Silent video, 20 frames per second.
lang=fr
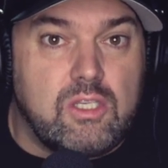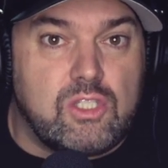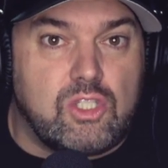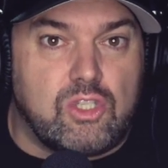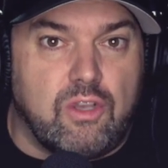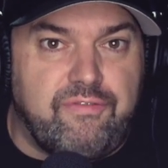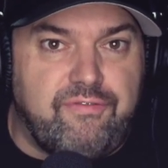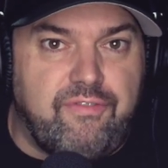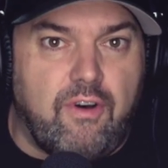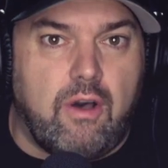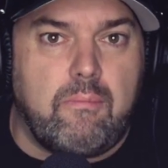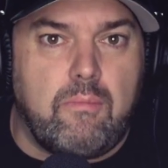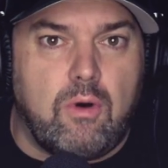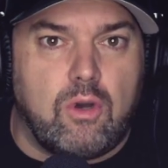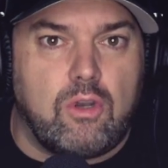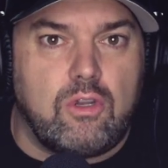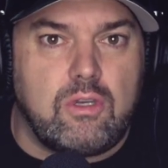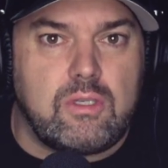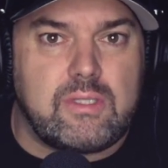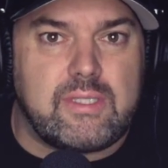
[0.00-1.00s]
Ce
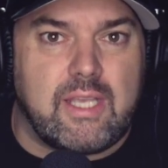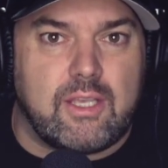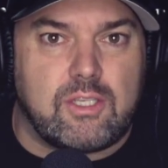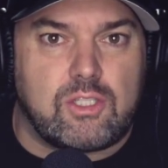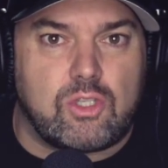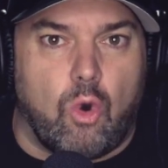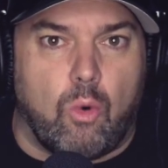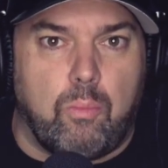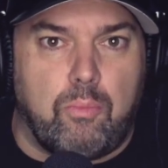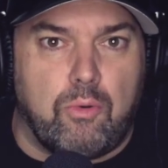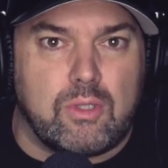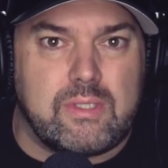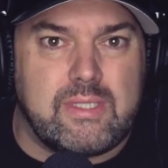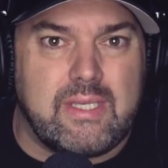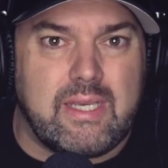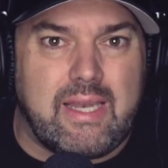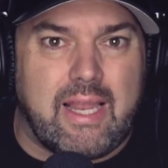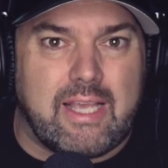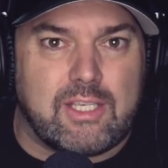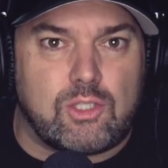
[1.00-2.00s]
format-là, c'est ce qu'on peut
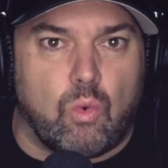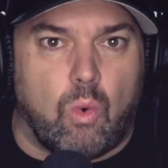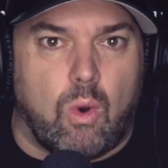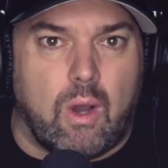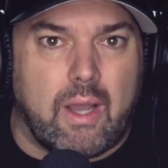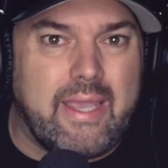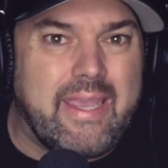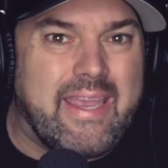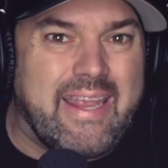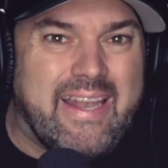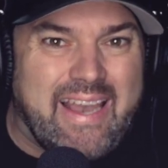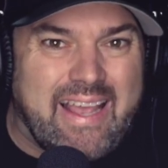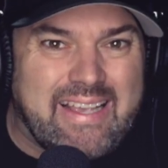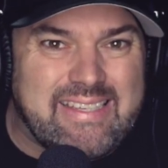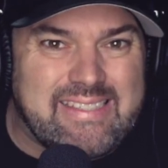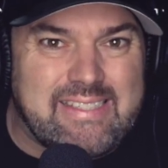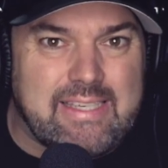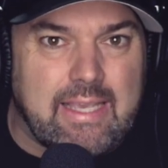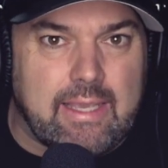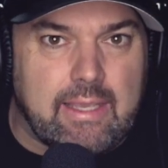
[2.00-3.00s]
dire la soirée
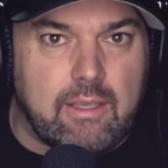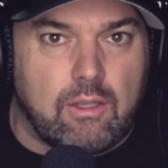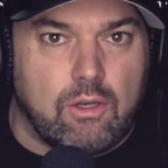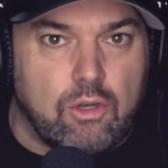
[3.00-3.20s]
classique.